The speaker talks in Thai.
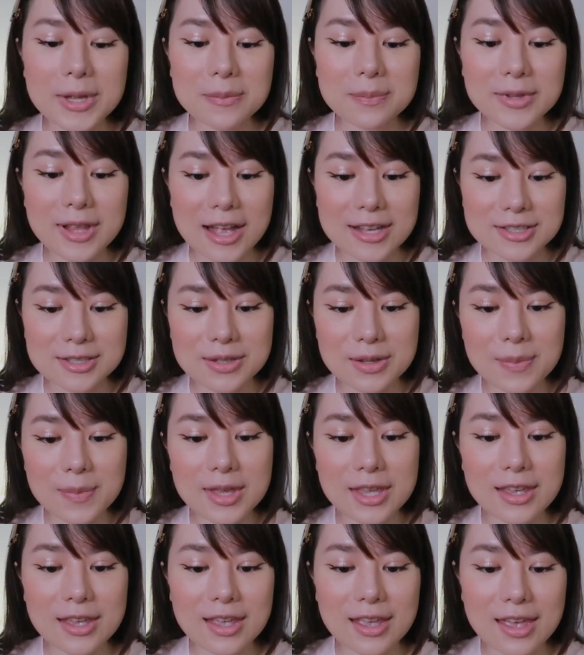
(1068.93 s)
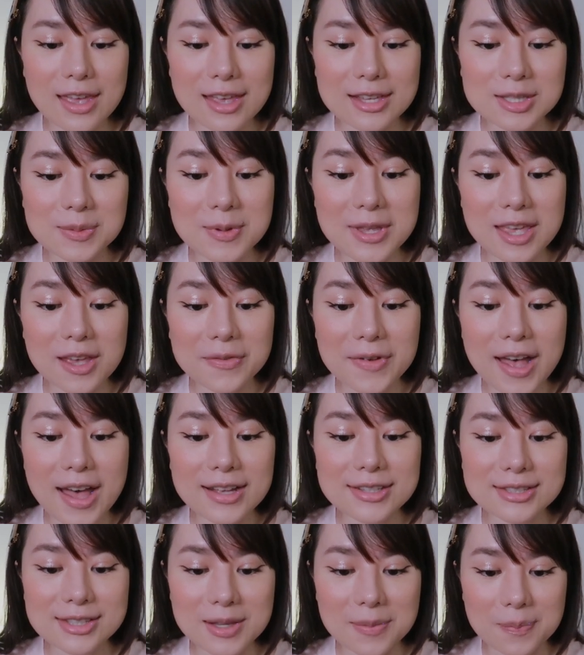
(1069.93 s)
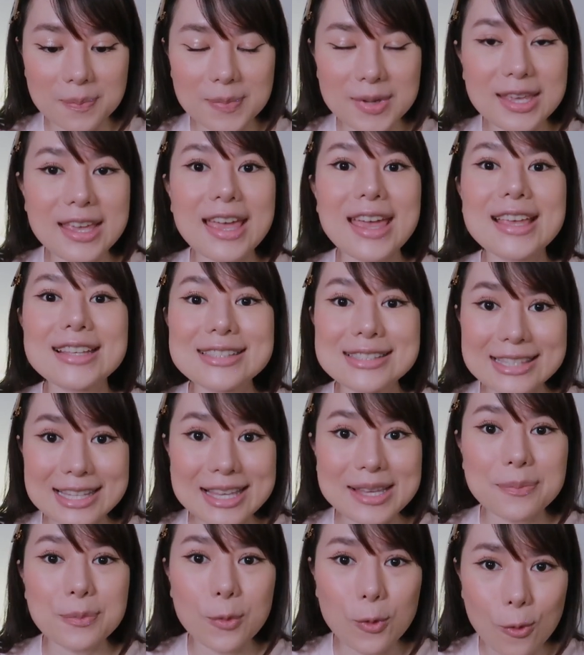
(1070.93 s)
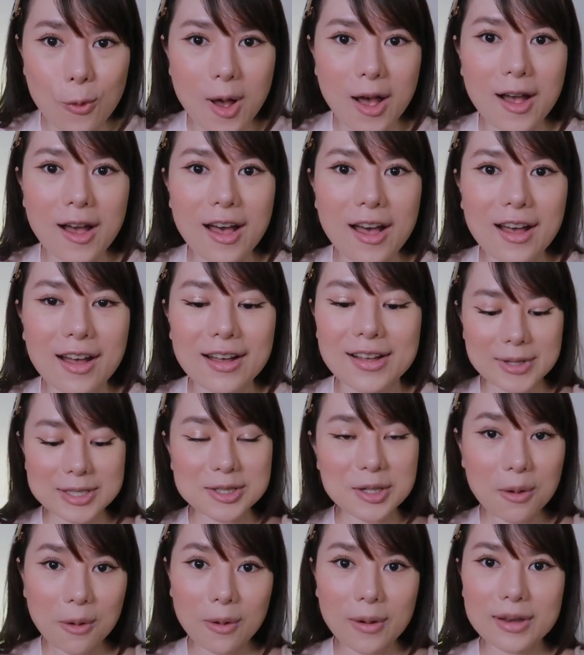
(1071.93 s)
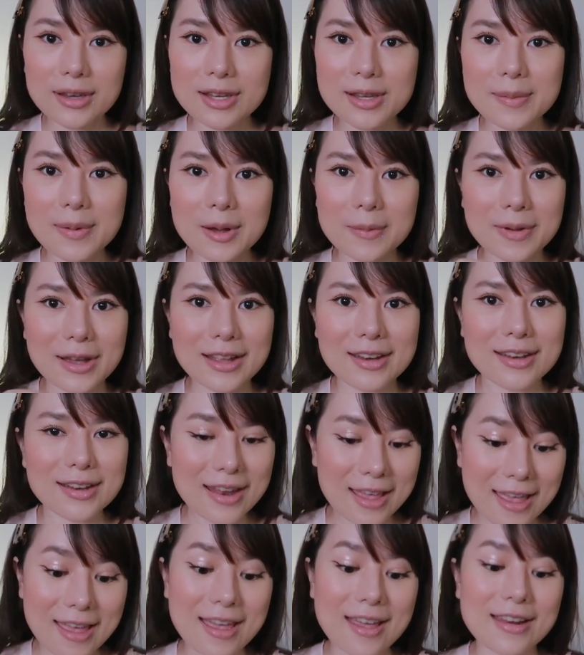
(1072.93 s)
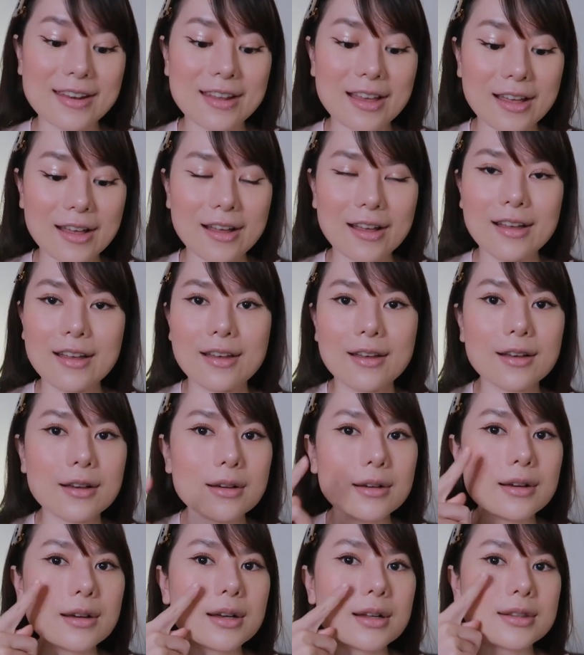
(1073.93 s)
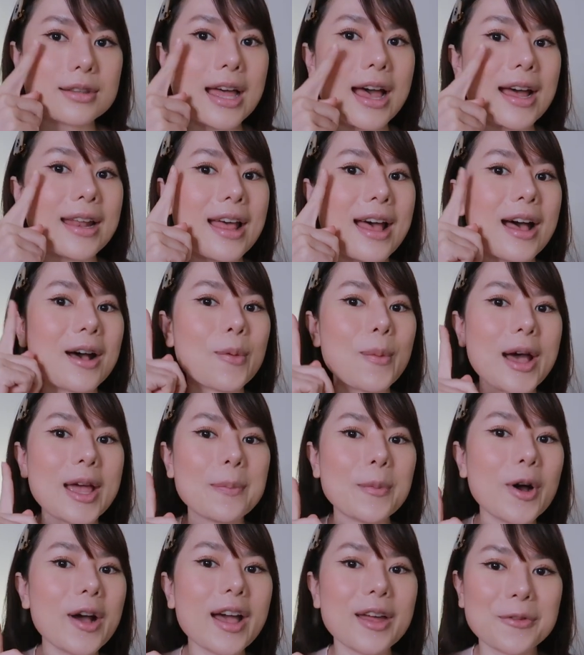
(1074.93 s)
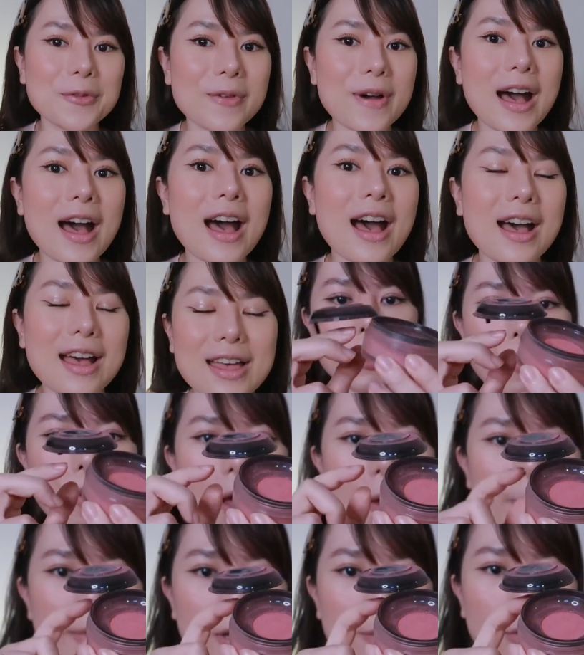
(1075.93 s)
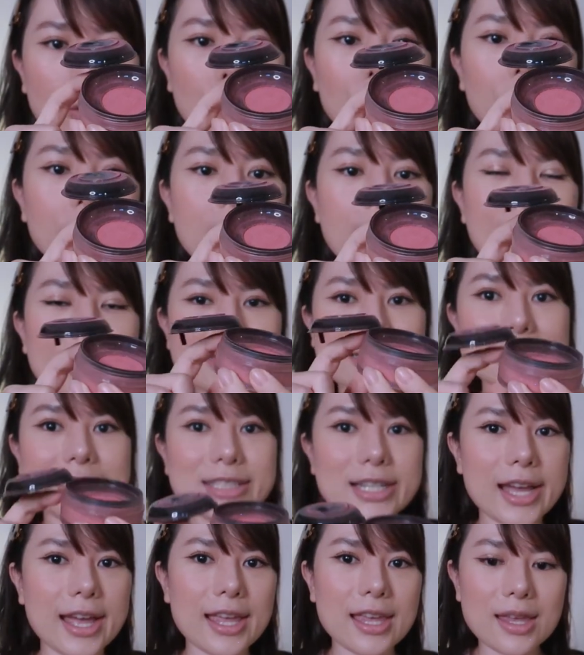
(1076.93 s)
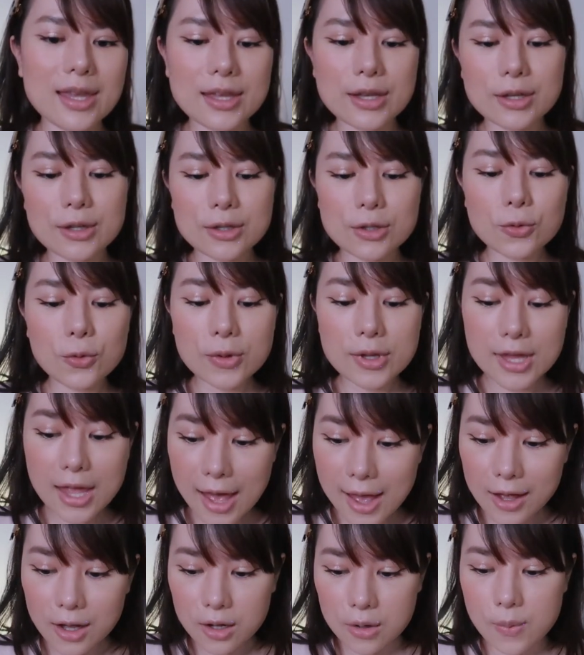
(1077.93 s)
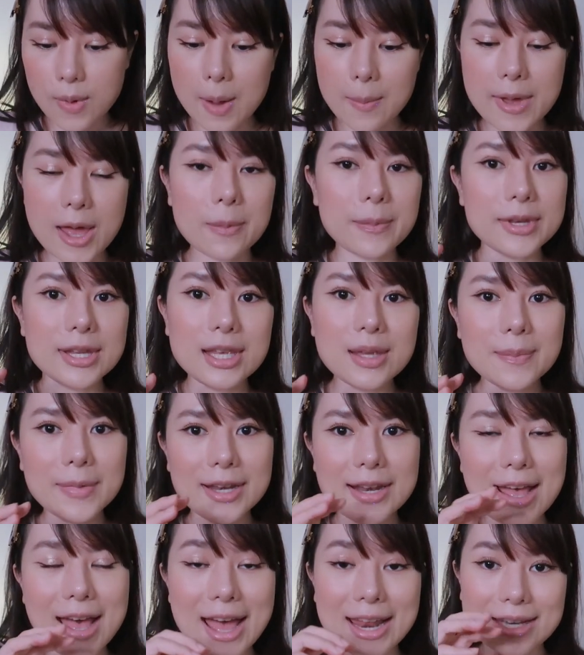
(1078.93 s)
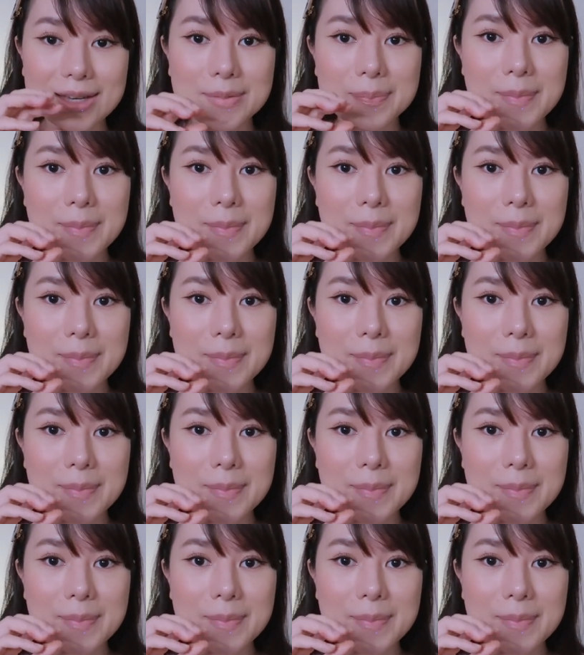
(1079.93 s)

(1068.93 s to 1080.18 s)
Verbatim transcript: เป็น blush ที่มี เอส พี เอฟ ห้าสิบ พี เอ สี่ บวกอะ blush on ที่แบบกันแดดนะคะก็คือทาทาไว้ป้องกันฝ้าด้วยความเป็นผงนะอาจจะใช้ยุ่งยากกว่าแบบที่มันอัด